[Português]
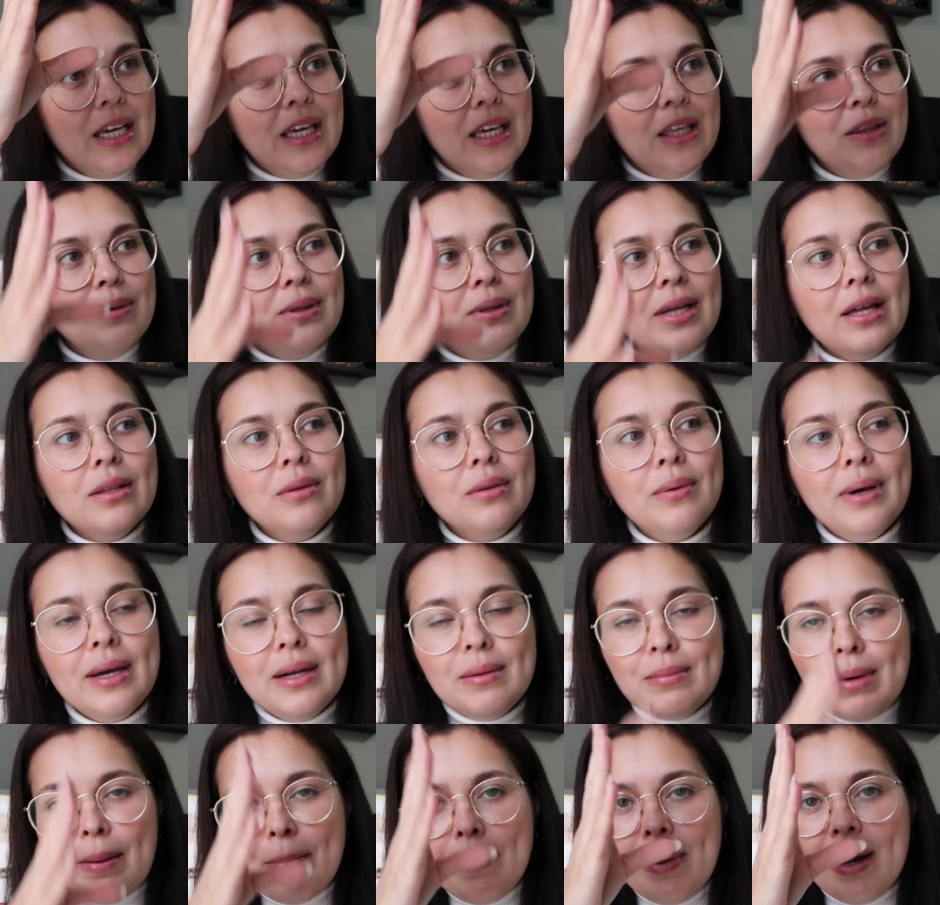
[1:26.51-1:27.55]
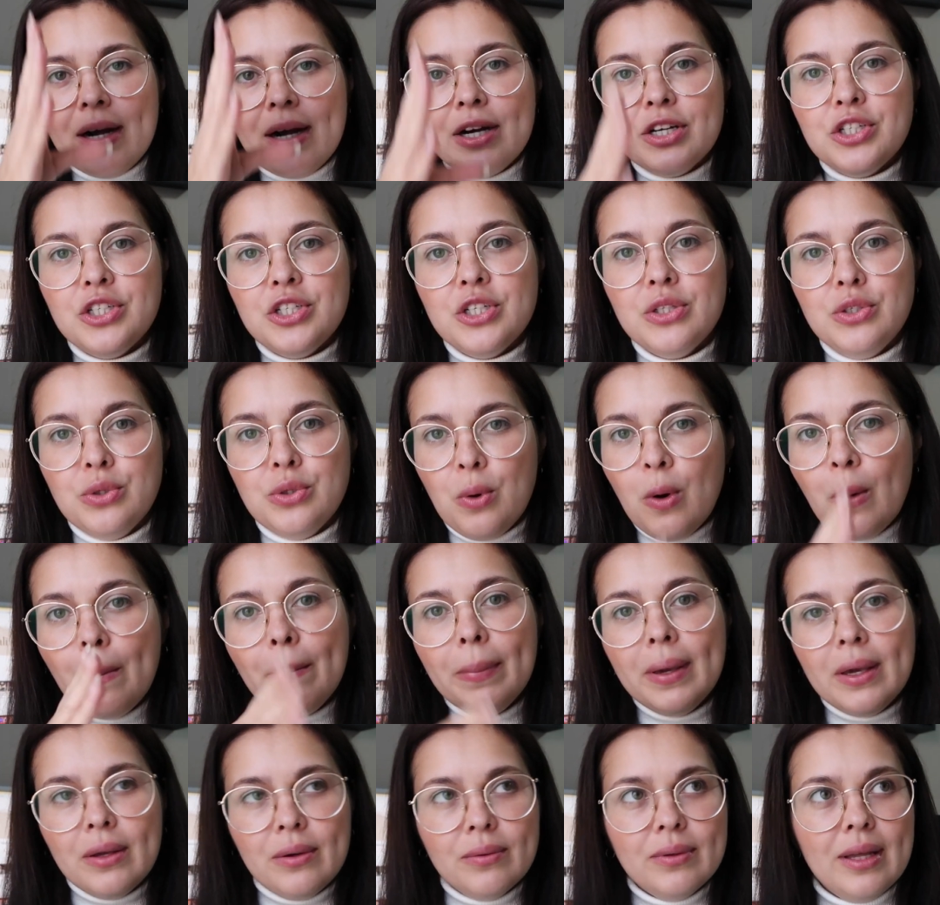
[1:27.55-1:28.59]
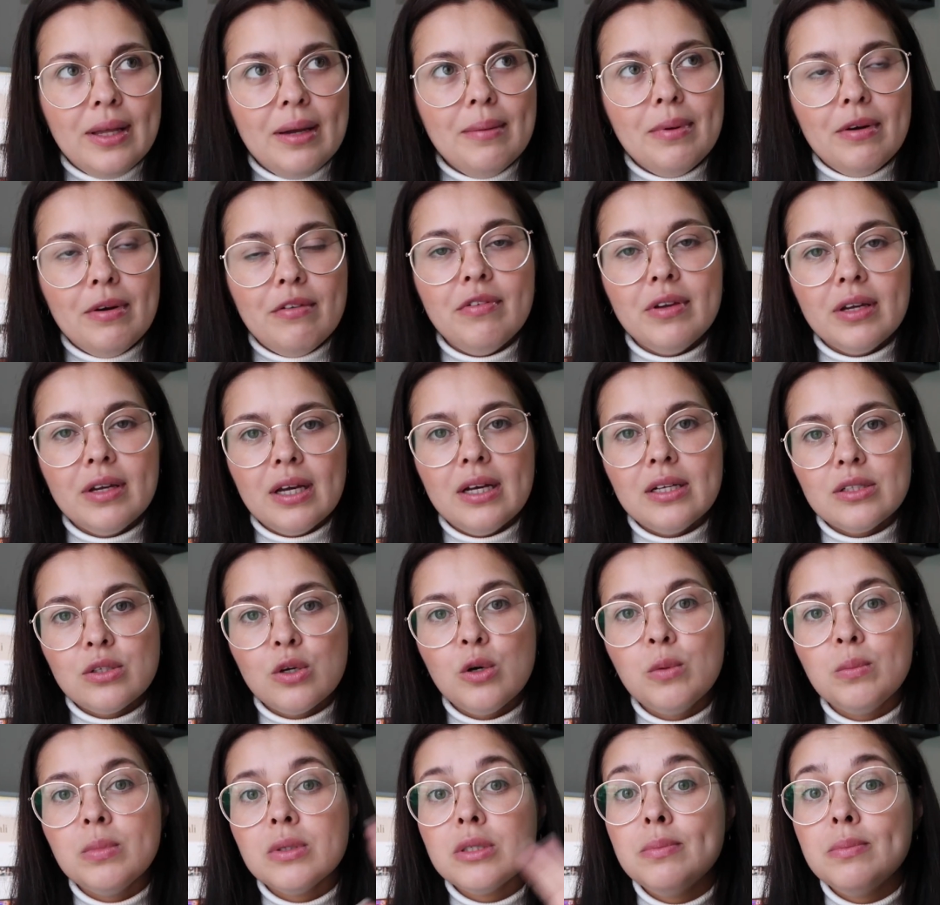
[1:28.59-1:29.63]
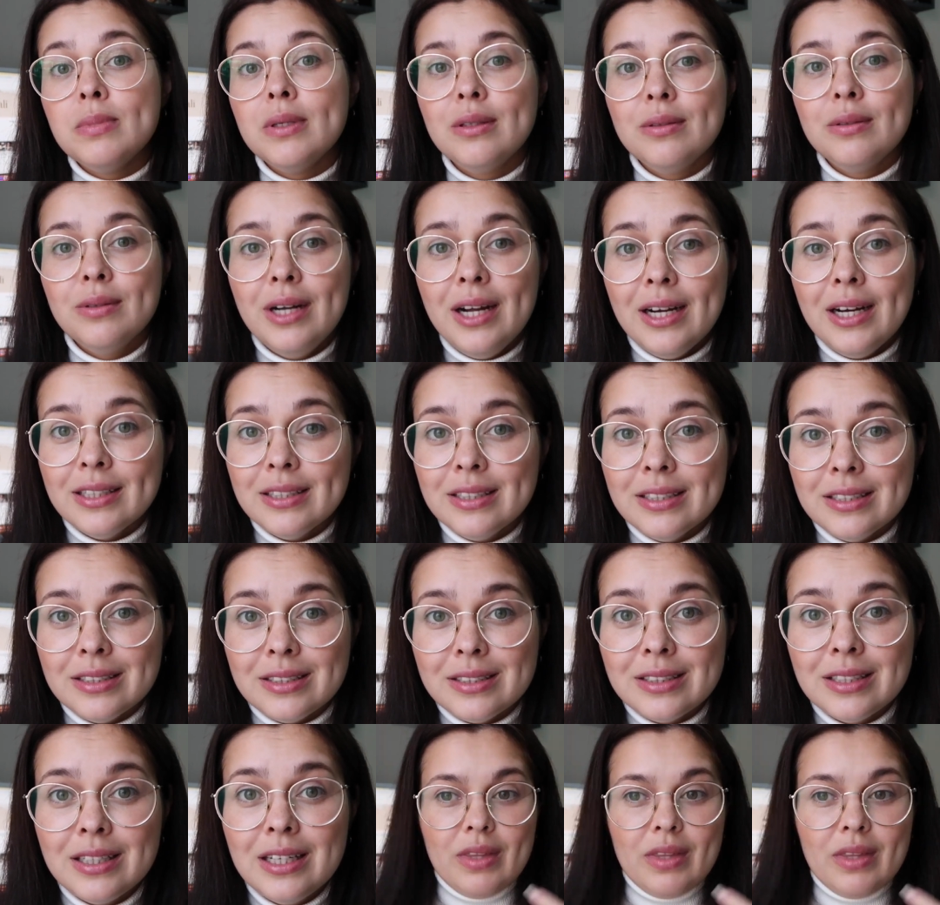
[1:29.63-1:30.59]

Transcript: e do lado era uma parte do roupeiro, né, pra ficar as roupas penduradas.